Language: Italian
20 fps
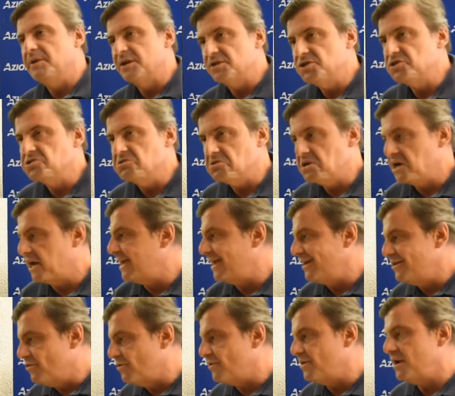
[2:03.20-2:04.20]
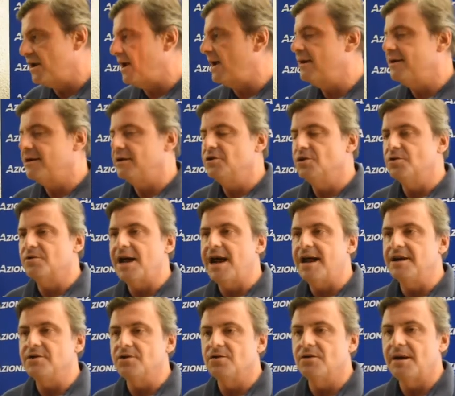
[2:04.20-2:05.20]
persone che non, non
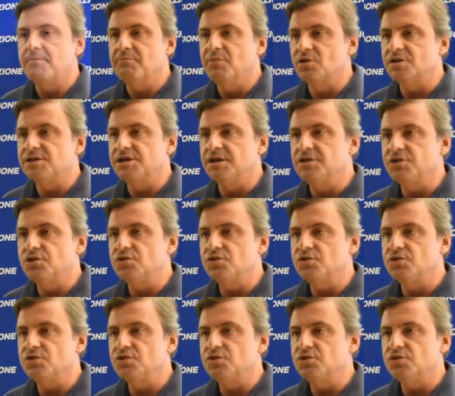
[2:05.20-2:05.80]
hanno la borsa di